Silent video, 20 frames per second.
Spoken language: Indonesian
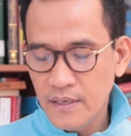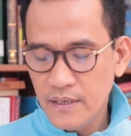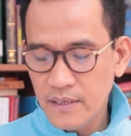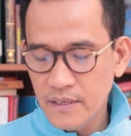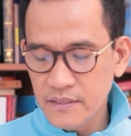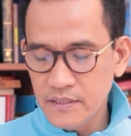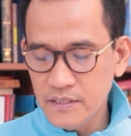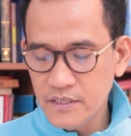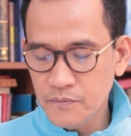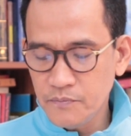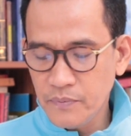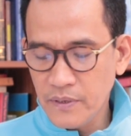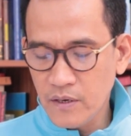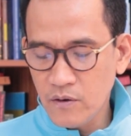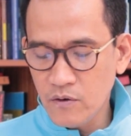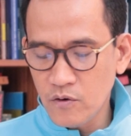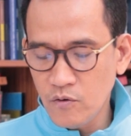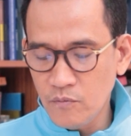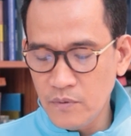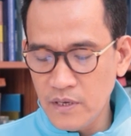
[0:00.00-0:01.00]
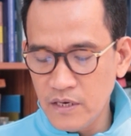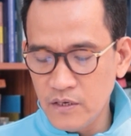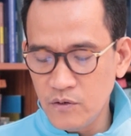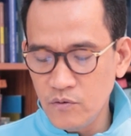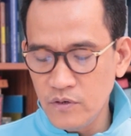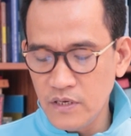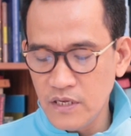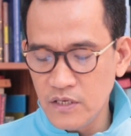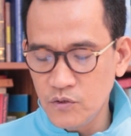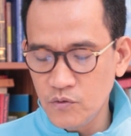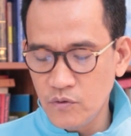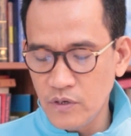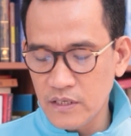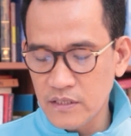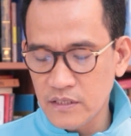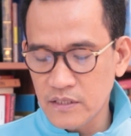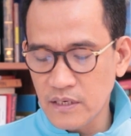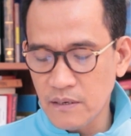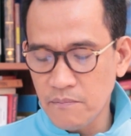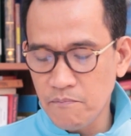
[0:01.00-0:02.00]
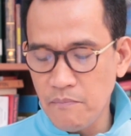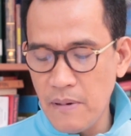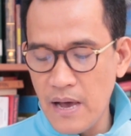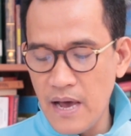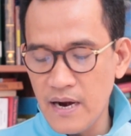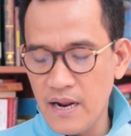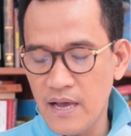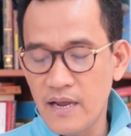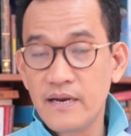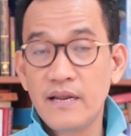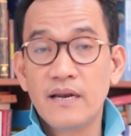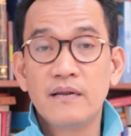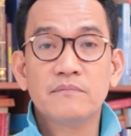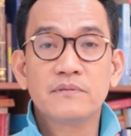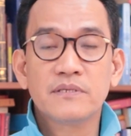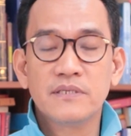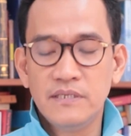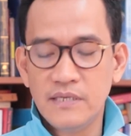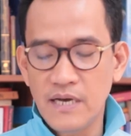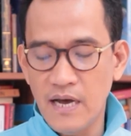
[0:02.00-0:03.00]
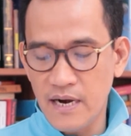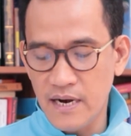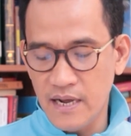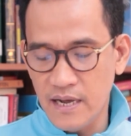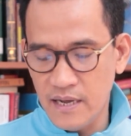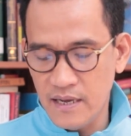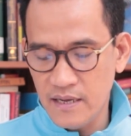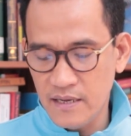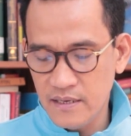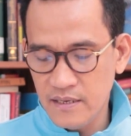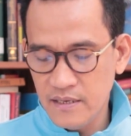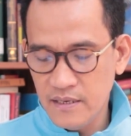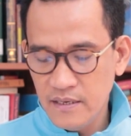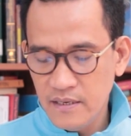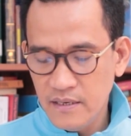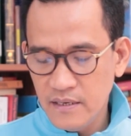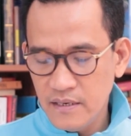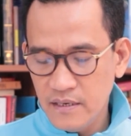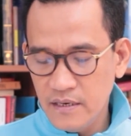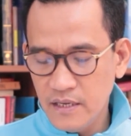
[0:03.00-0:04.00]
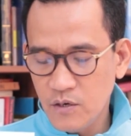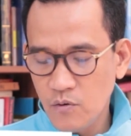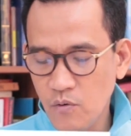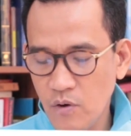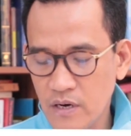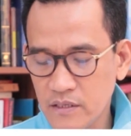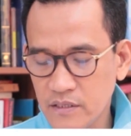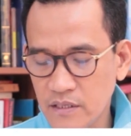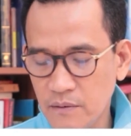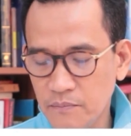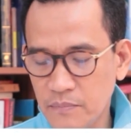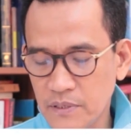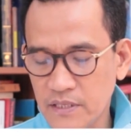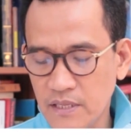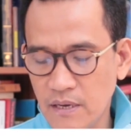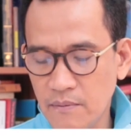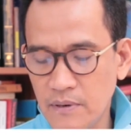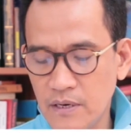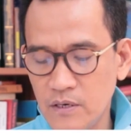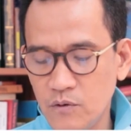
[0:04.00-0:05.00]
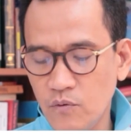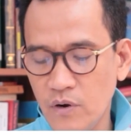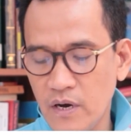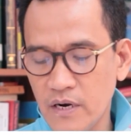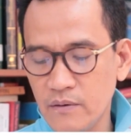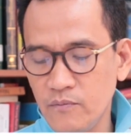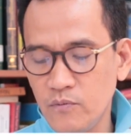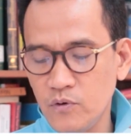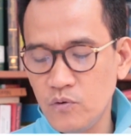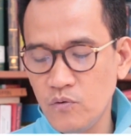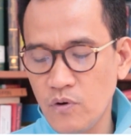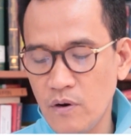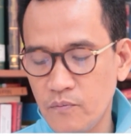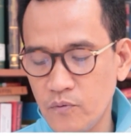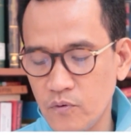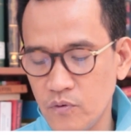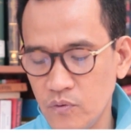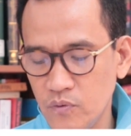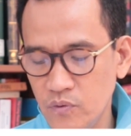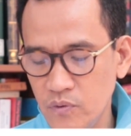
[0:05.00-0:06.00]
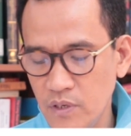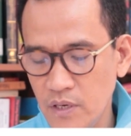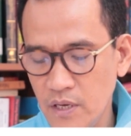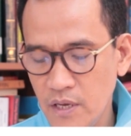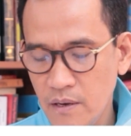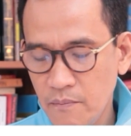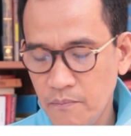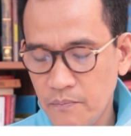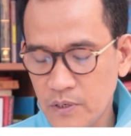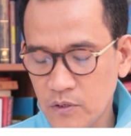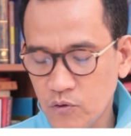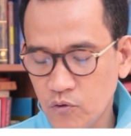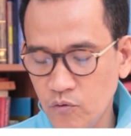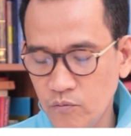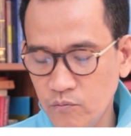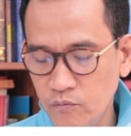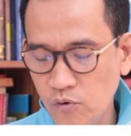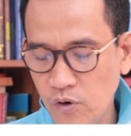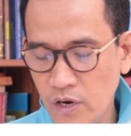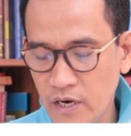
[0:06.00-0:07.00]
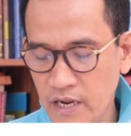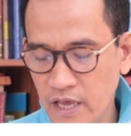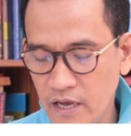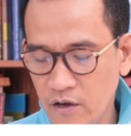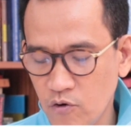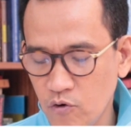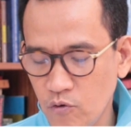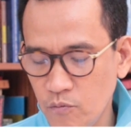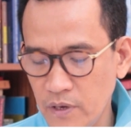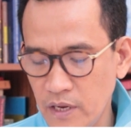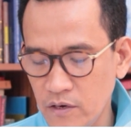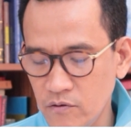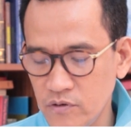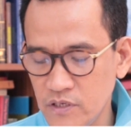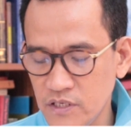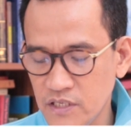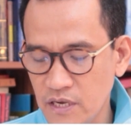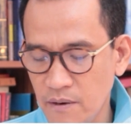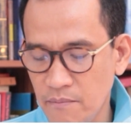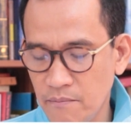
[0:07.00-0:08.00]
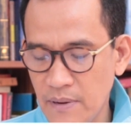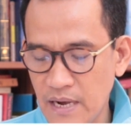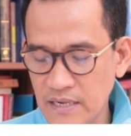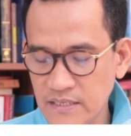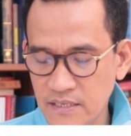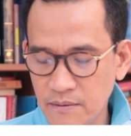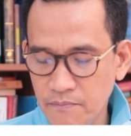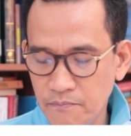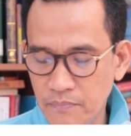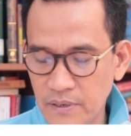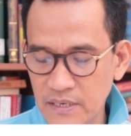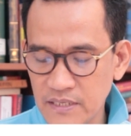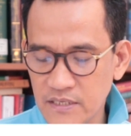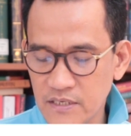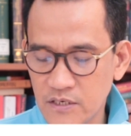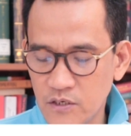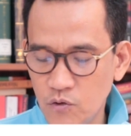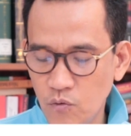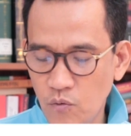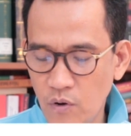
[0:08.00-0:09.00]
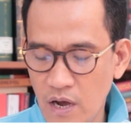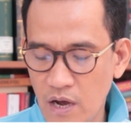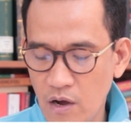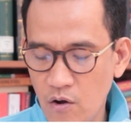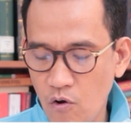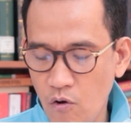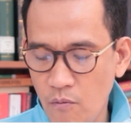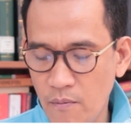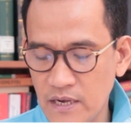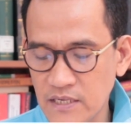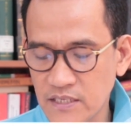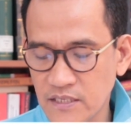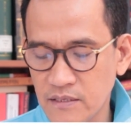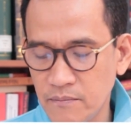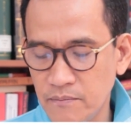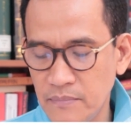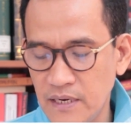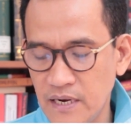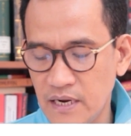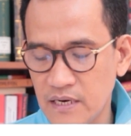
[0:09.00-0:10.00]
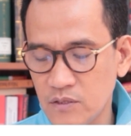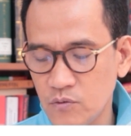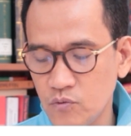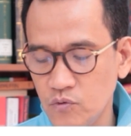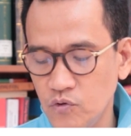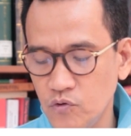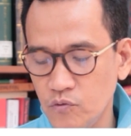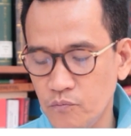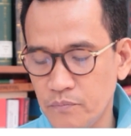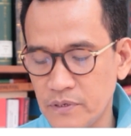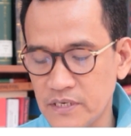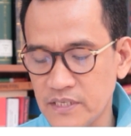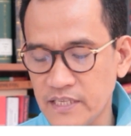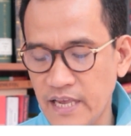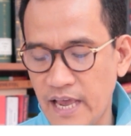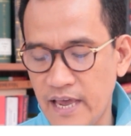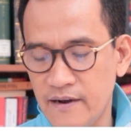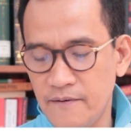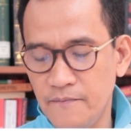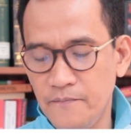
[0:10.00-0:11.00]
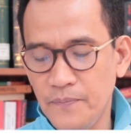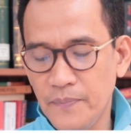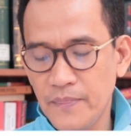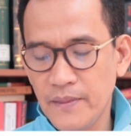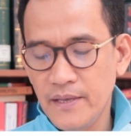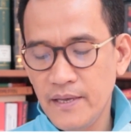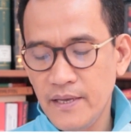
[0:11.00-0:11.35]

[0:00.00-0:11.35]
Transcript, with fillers: Krisis perekonomian dunia juga terparah dalam sejarah. Di kuartal pertama 2020, pertumbuhan ekonomi Indonesia masih plus 2,97 persen,